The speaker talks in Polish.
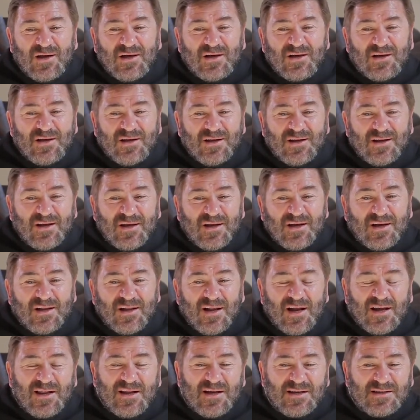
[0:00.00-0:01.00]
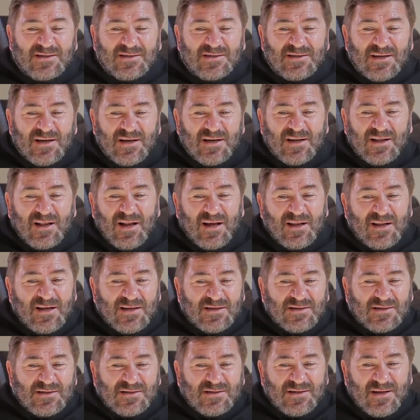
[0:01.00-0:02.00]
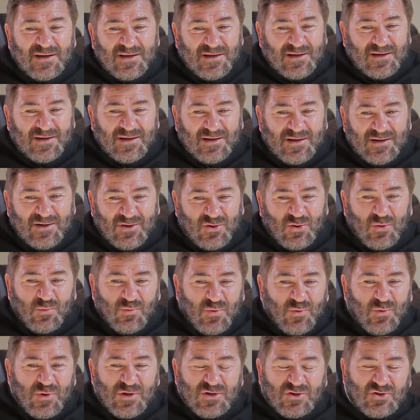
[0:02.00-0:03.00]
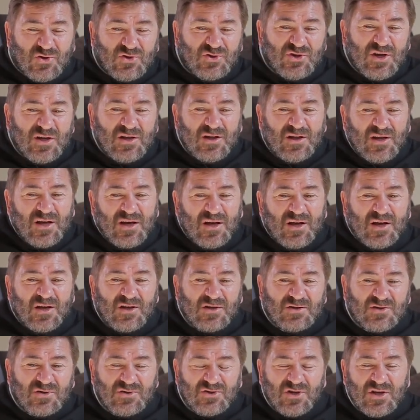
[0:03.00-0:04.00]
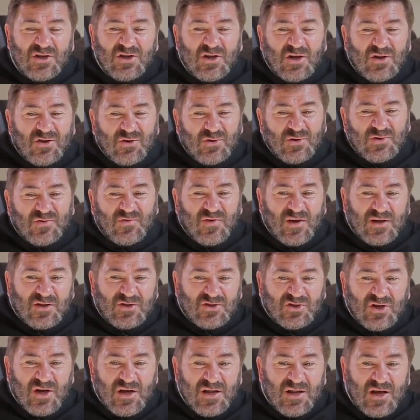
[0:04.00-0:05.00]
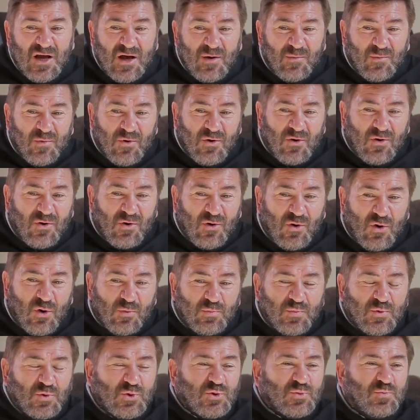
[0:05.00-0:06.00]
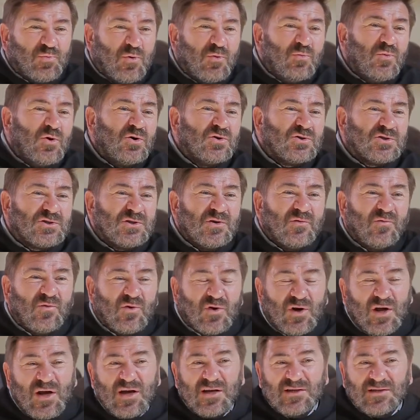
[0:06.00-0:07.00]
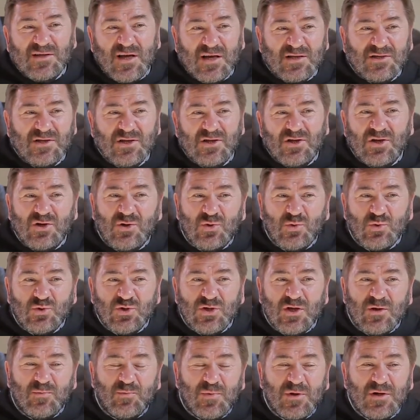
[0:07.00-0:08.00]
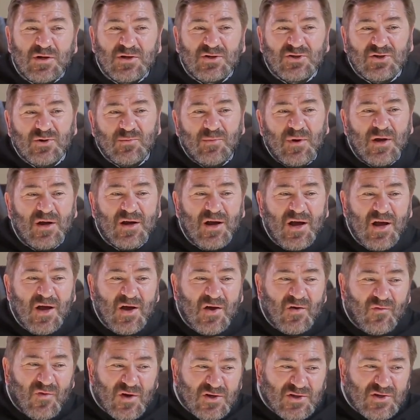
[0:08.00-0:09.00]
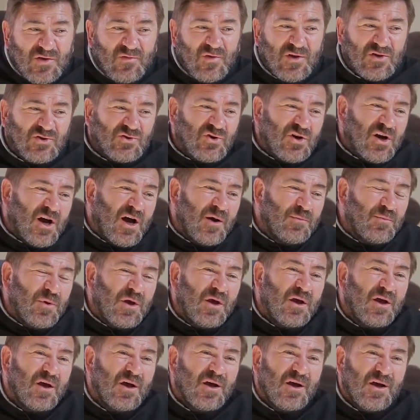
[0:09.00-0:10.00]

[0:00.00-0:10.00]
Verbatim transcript: Y, dla nas, dla nas y, to były codzienne, codzienne doświadczenia, bo oprócz pomocy w organizacji tych różnych pielgrzymek, właśnie wieczorami